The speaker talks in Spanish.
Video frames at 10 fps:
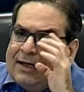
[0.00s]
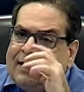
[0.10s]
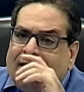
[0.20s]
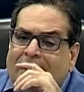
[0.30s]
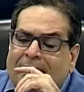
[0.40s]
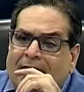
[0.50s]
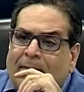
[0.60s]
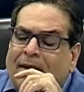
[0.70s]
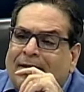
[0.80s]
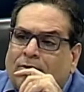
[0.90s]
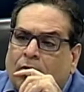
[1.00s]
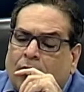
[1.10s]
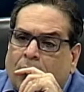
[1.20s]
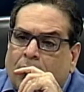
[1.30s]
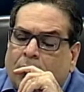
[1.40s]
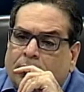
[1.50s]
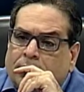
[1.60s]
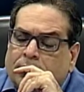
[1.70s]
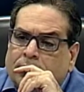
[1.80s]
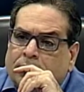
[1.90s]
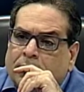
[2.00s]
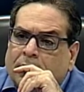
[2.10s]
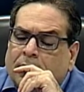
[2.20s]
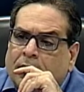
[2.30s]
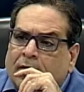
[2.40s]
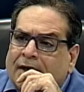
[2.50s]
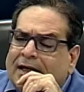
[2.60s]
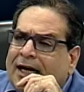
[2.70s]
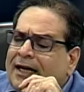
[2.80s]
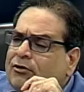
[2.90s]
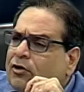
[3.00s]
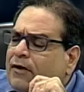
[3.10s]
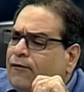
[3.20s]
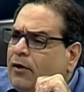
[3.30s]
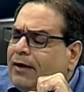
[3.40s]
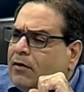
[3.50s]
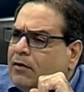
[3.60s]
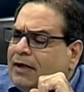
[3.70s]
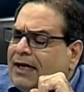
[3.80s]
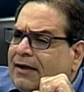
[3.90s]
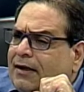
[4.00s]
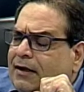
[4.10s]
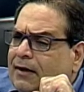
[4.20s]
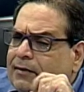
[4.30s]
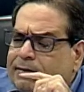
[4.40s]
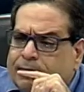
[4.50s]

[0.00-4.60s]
Y a mí me tocó las elecciones fueron día?